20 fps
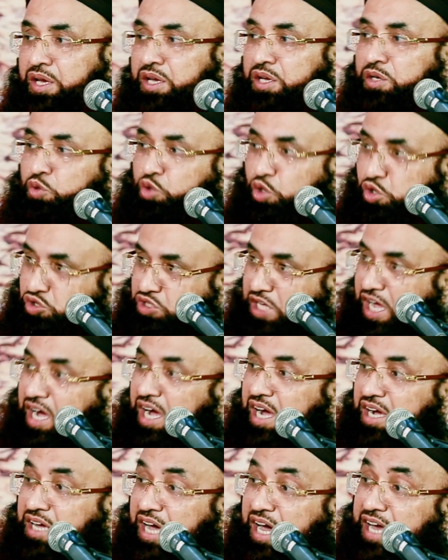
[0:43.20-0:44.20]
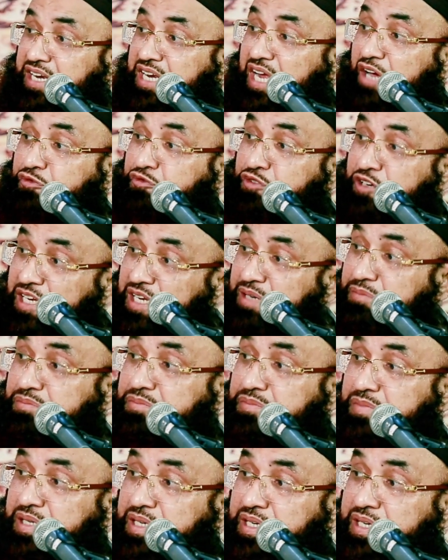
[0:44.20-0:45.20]
गुस्ताखाना फिल्म
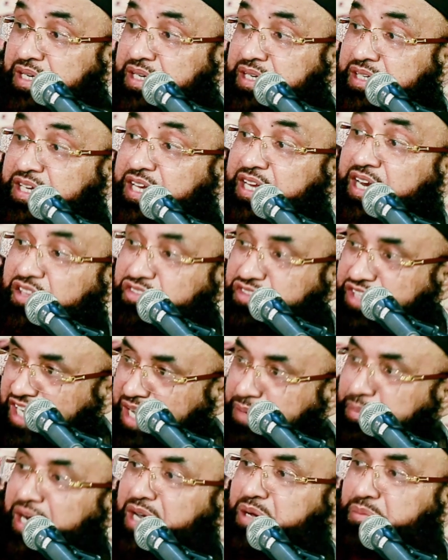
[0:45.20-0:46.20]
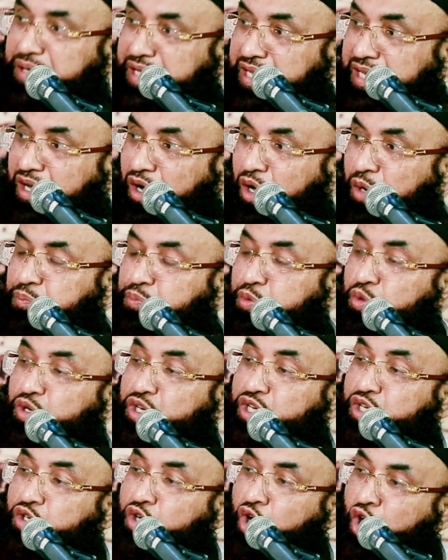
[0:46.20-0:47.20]
के रद्द अमल में और पूरी
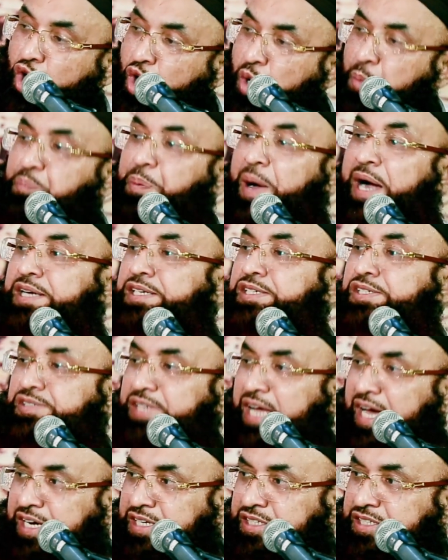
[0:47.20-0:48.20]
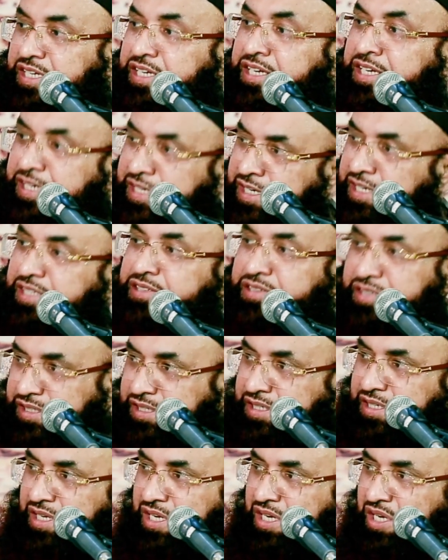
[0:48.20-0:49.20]
कौम पाकिस्तान की निकली थी
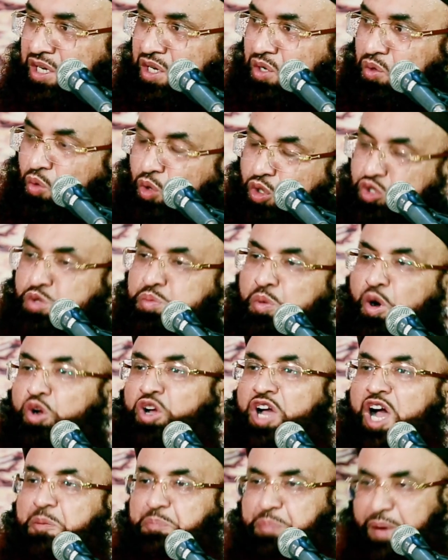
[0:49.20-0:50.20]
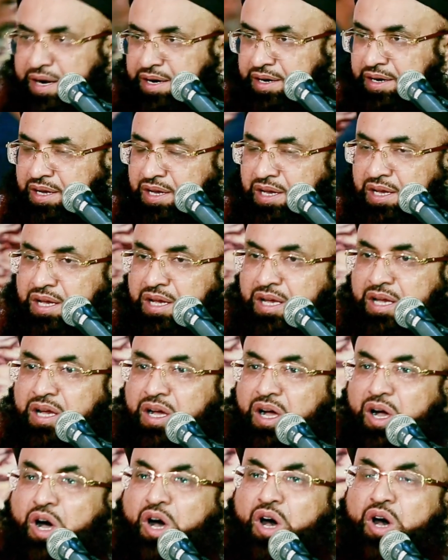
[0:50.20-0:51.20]
उस मौका पर
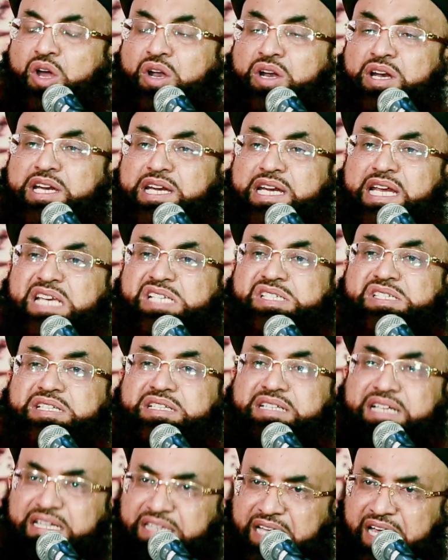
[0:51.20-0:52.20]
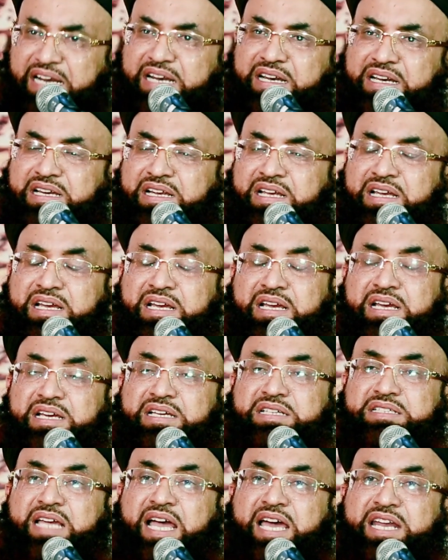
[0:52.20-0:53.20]
और इस कदर
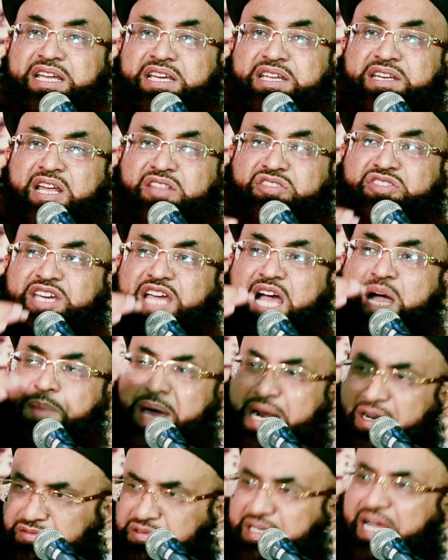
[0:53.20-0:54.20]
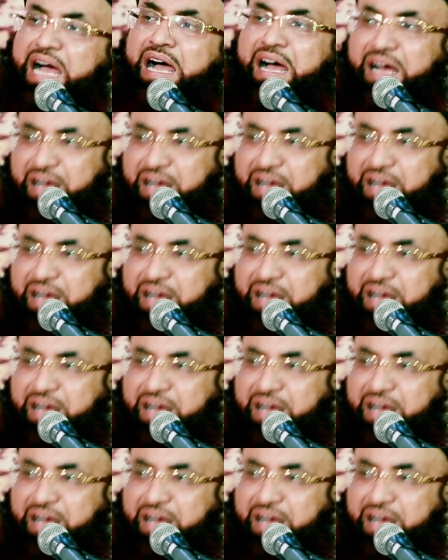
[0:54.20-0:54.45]
यानी रद्द अमल था